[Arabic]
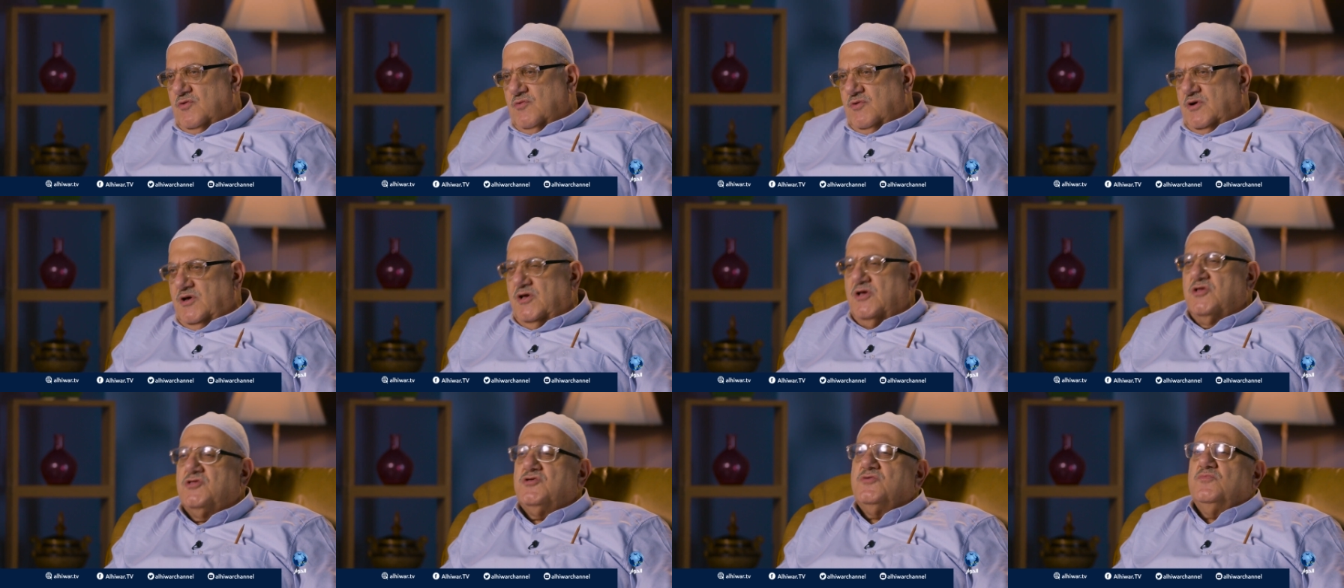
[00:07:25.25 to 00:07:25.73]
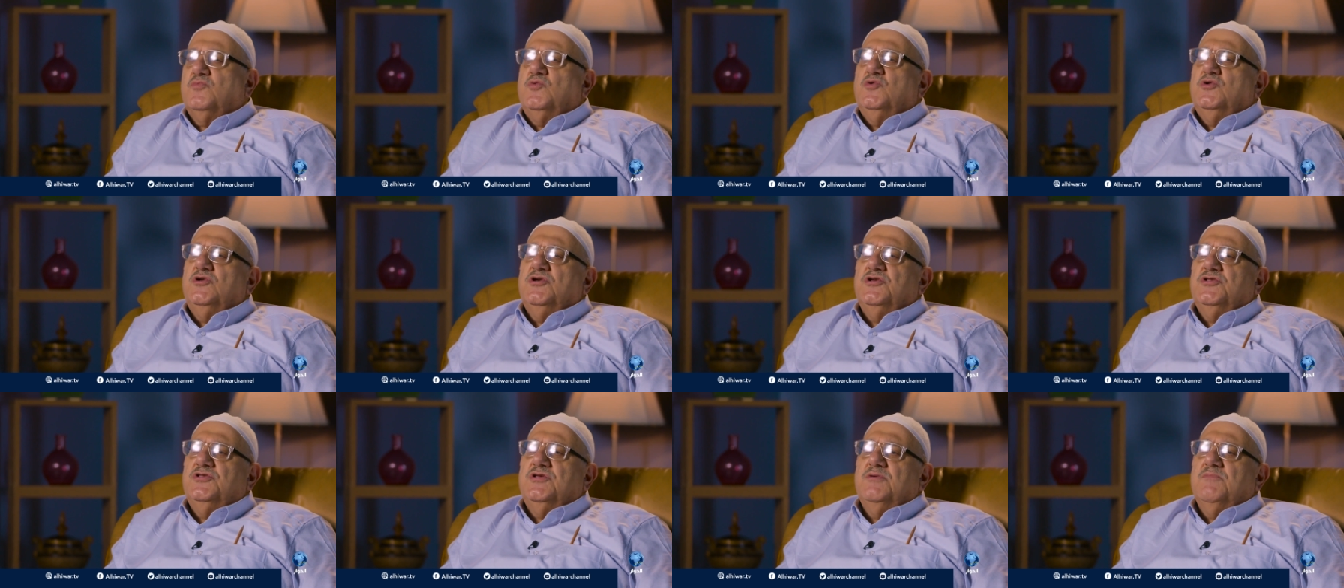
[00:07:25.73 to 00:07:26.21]
ويجب
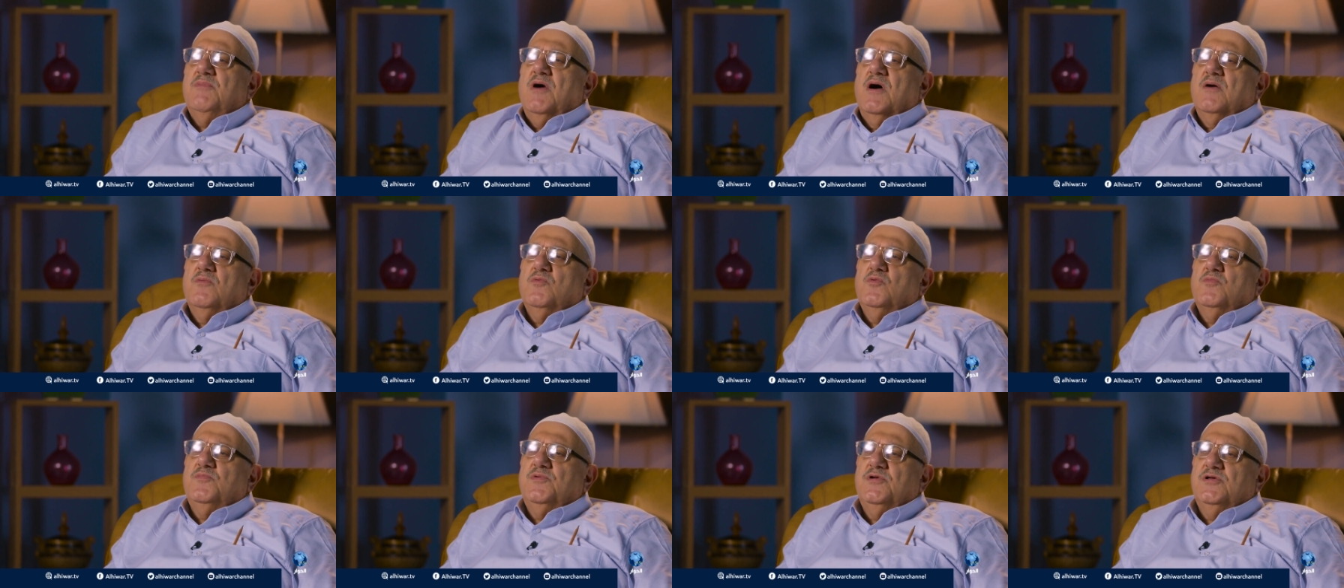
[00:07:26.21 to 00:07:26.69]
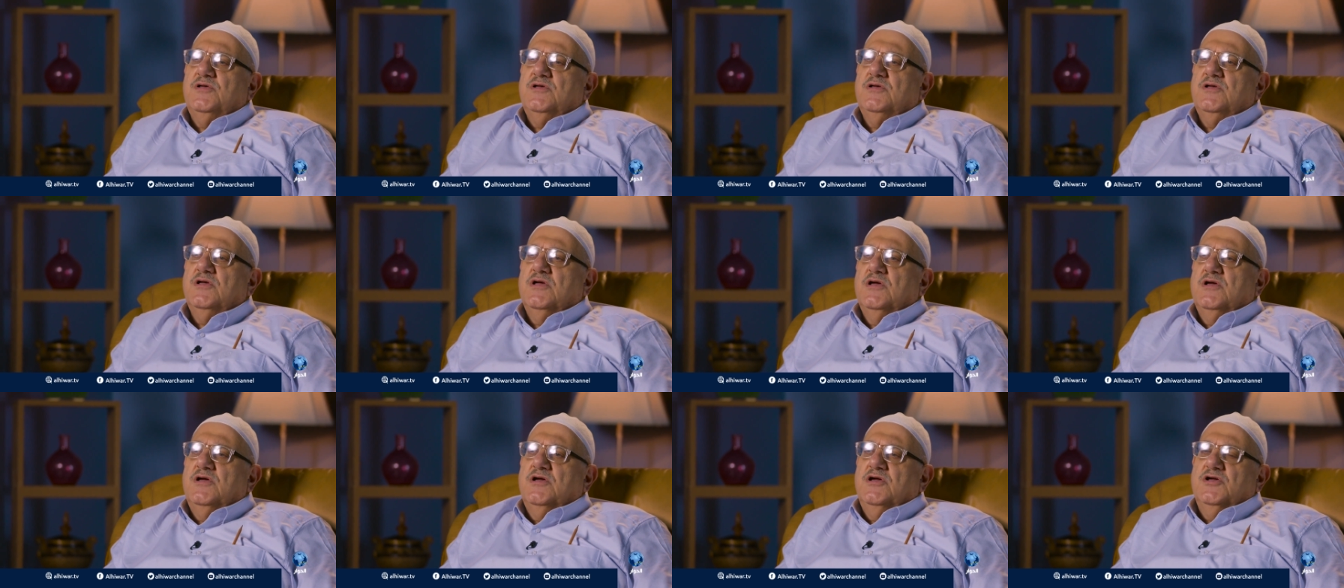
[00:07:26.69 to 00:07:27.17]
الاهتمام
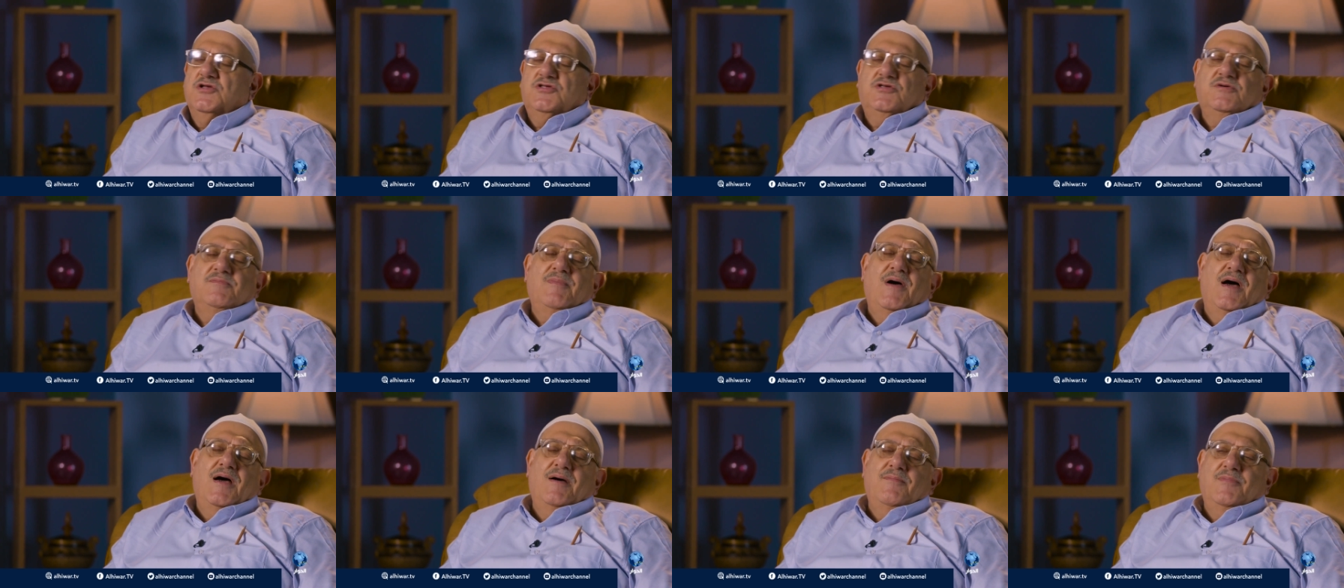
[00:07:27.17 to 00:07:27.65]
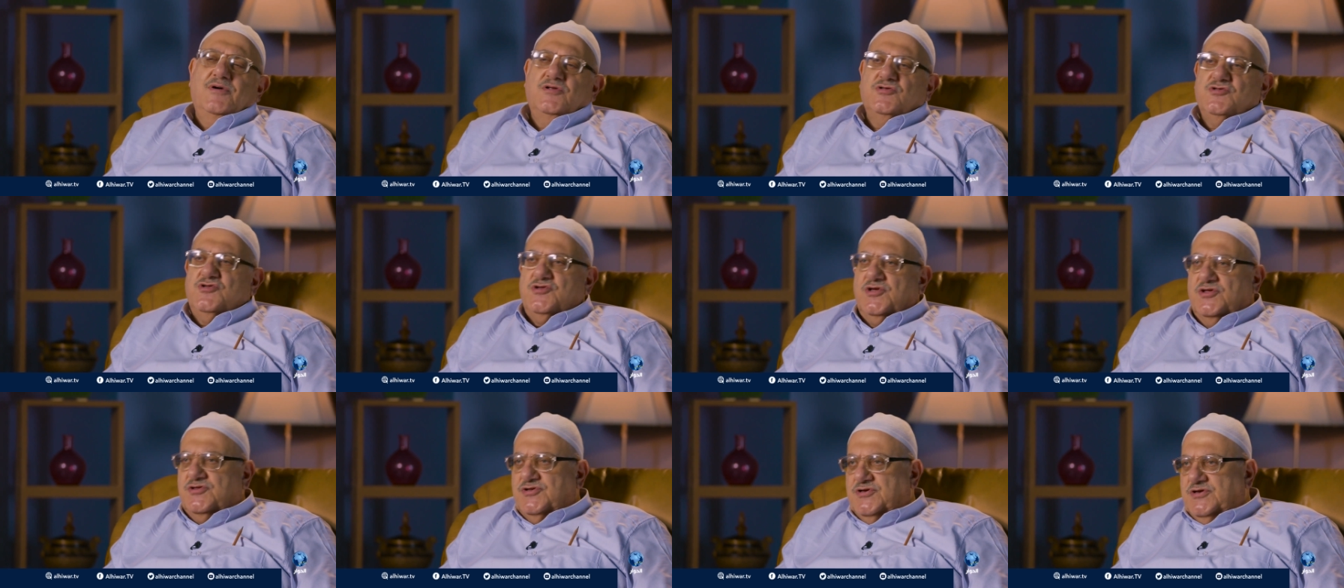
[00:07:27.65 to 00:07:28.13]
به اهتماما
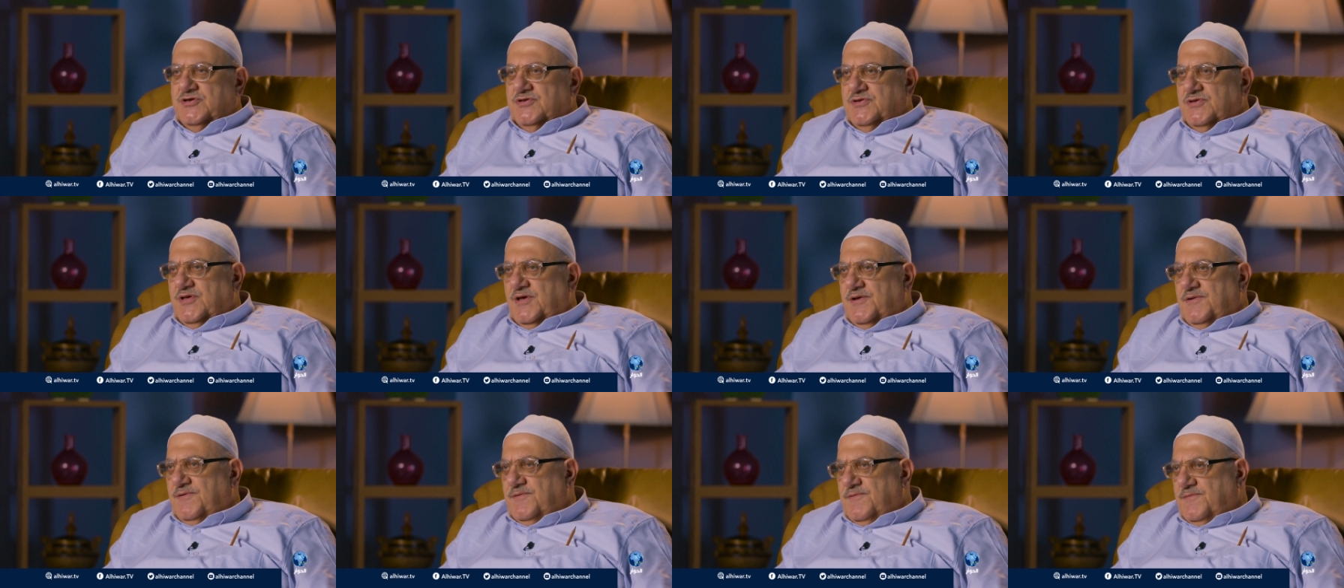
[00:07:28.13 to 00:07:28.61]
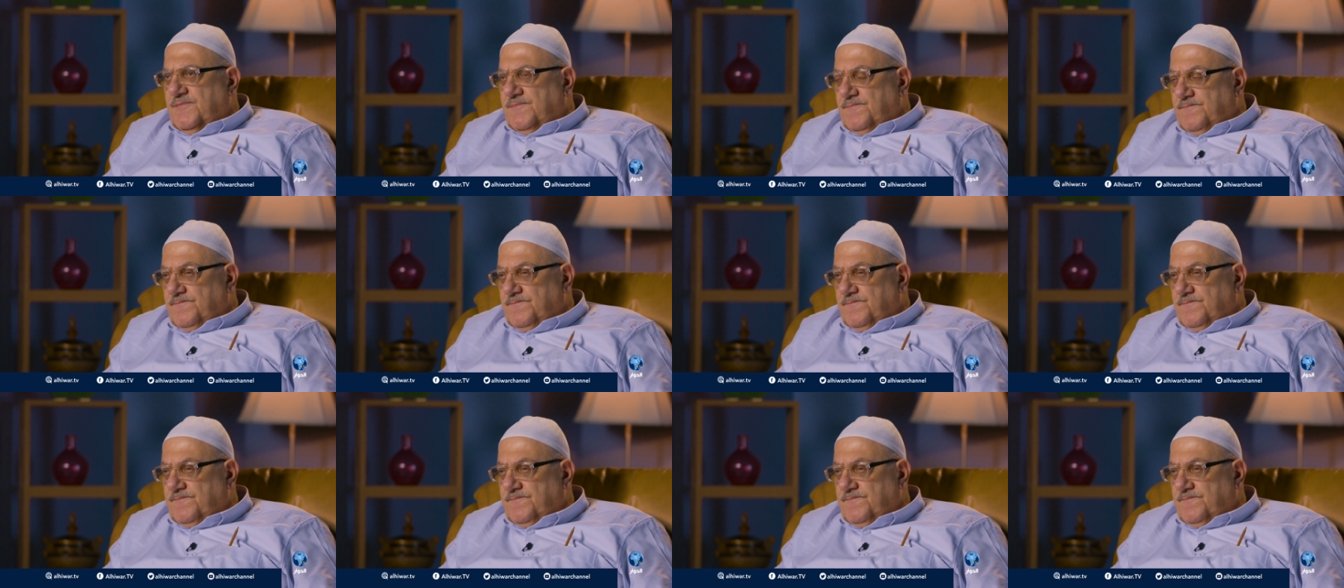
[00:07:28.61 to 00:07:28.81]
شديدا